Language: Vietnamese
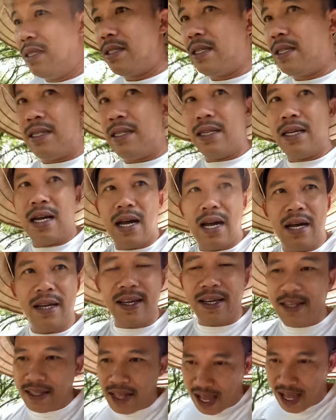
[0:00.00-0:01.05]
thì uh,
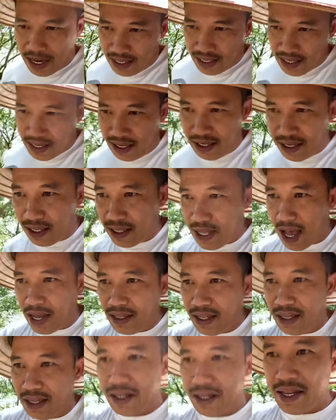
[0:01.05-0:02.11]
hiện tại cái ngặt hiện tại
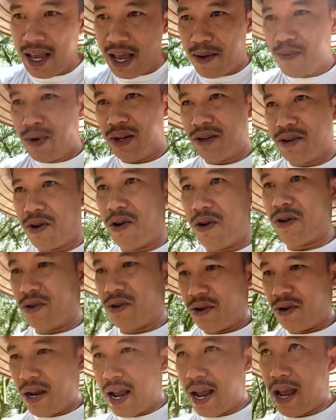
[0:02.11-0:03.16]
thì nhà mình
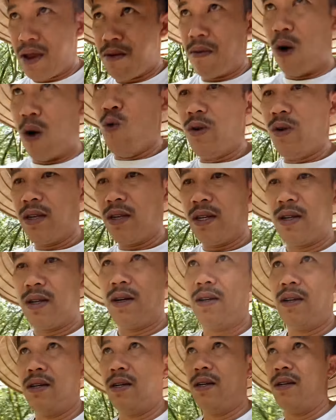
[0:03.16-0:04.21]
còn hai mẫu bích này
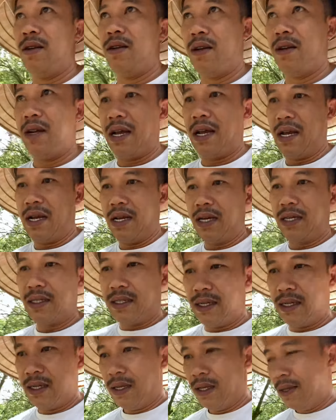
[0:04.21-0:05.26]
thôi là hết
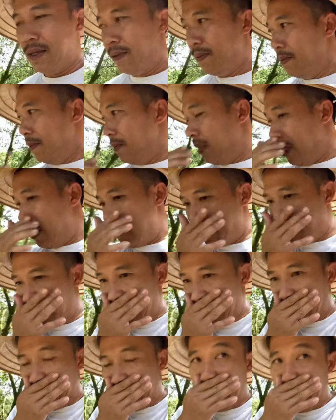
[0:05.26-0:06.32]
bây
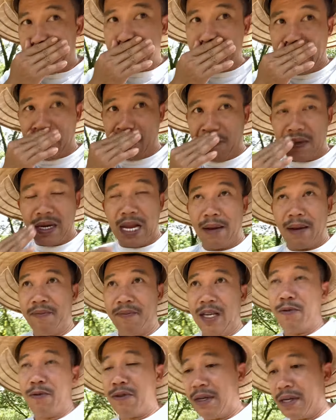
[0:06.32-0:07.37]
giờ hợp đồng làm
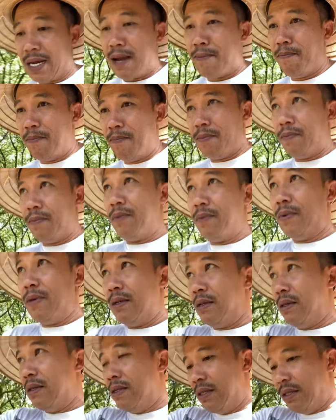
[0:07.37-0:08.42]
theo từng năm
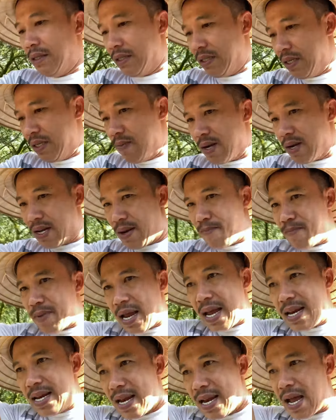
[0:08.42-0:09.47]
nhưng mà năm
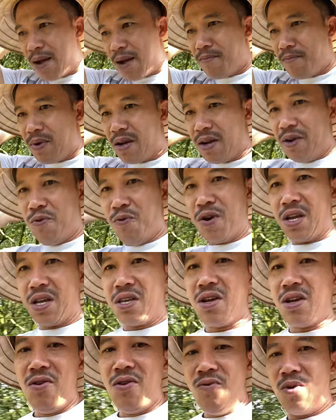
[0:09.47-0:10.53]
nay làm uh, quề
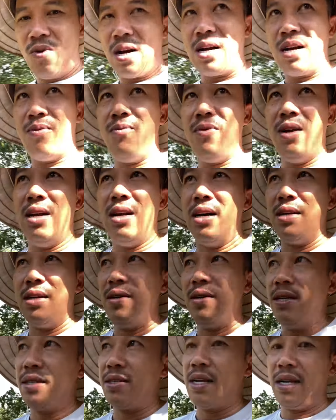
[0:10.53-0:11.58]
vốn hoặc không có lời
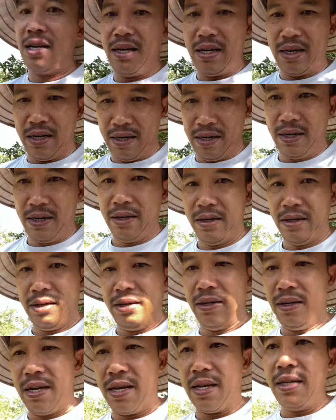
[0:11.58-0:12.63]
nữa chắc
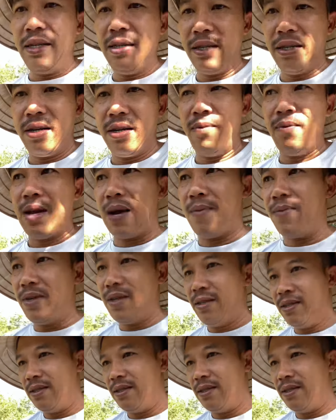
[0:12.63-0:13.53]
nghỉ không làm nữa